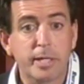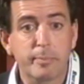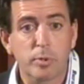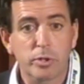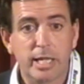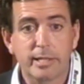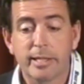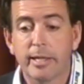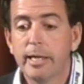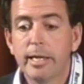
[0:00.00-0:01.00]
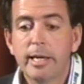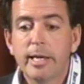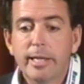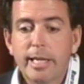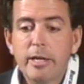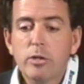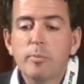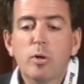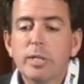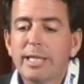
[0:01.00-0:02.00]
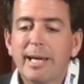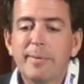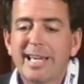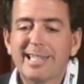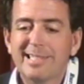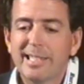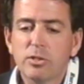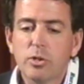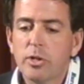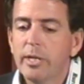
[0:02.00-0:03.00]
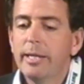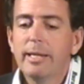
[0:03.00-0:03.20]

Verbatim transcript: importante. Y ahí nos dimos cuenta que había exceso